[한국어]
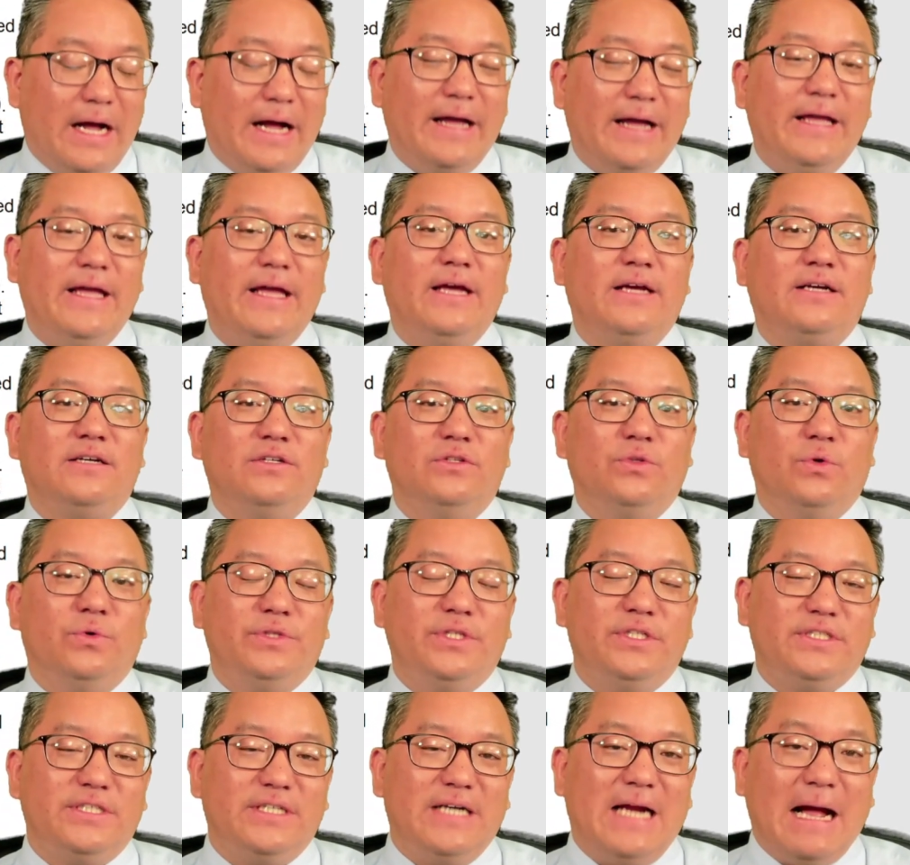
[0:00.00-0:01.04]
아예 그
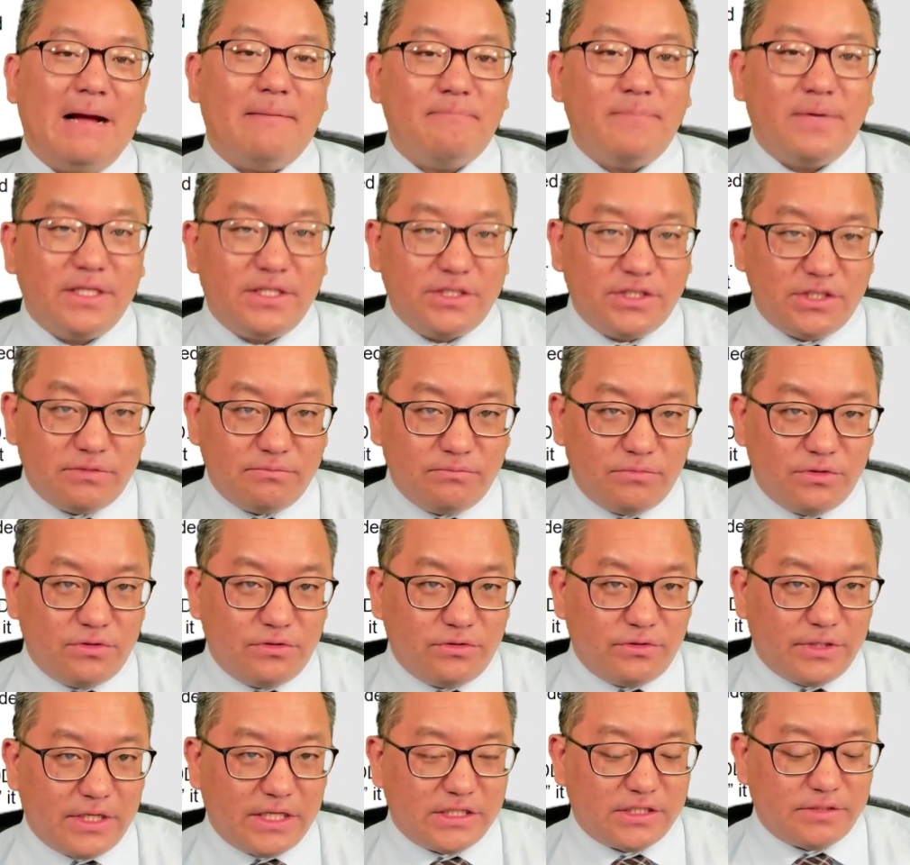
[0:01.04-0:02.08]
노티스를 안 받으신
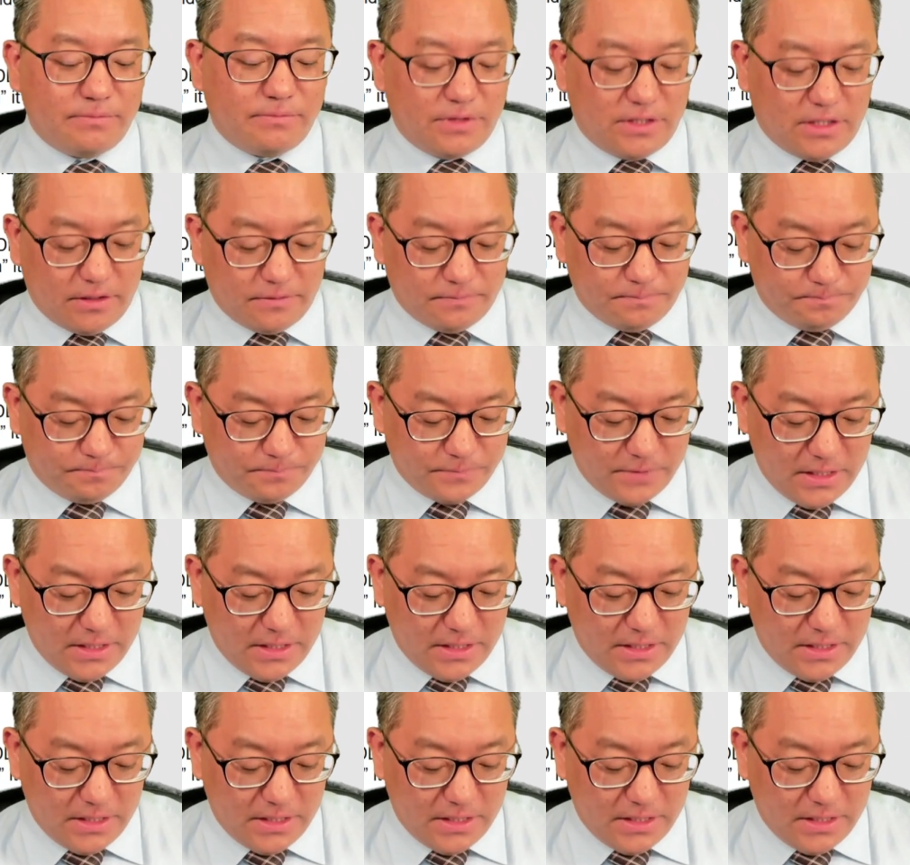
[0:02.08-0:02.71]
분들도 계십니다.